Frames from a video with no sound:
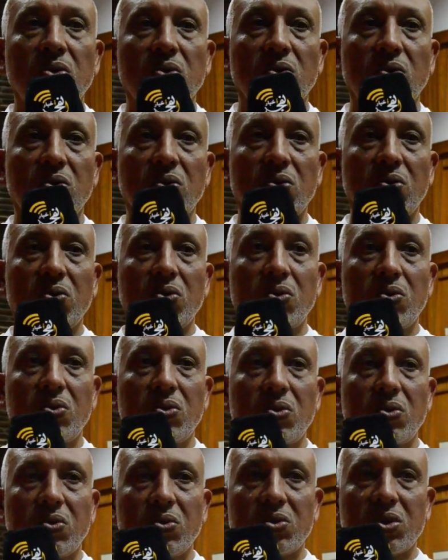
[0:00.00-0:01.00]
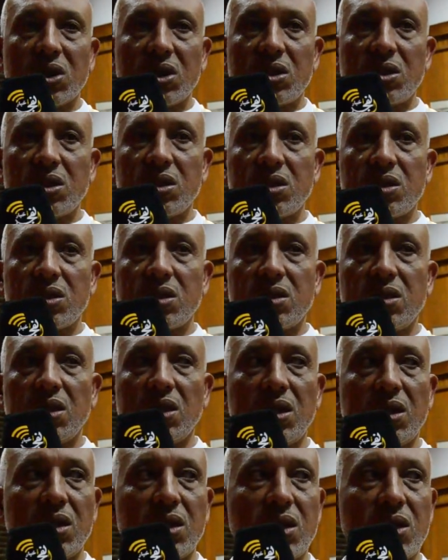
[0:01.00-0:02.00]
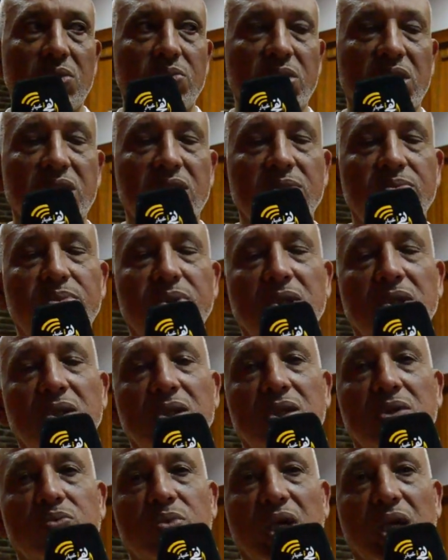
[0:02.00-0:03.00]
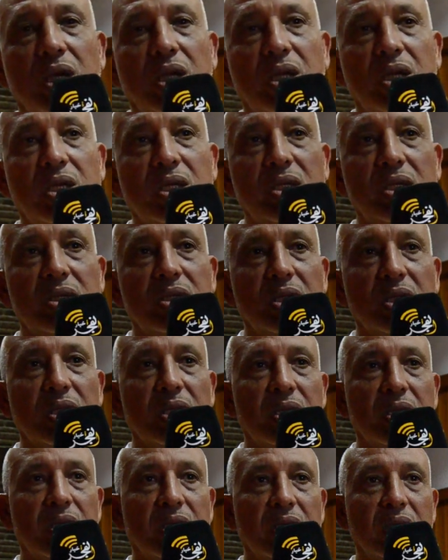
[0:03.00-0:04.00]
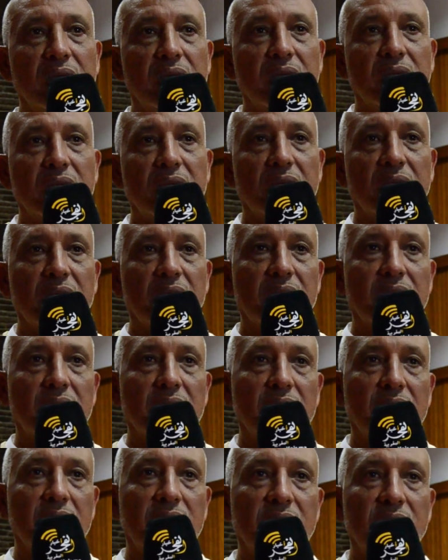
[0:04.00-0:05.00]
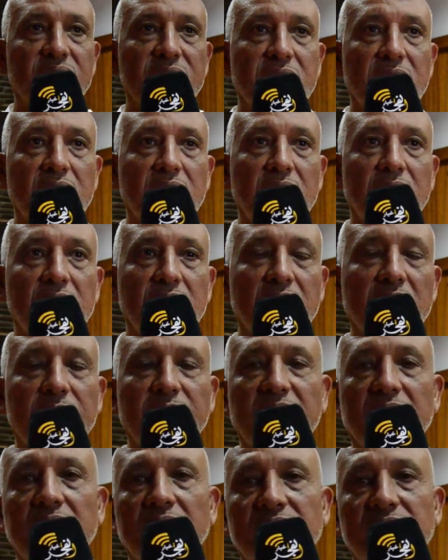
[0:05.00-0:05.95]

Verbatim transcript: وتاسيس ديال المكتب المحلي ديال النفس آه، اللي تابع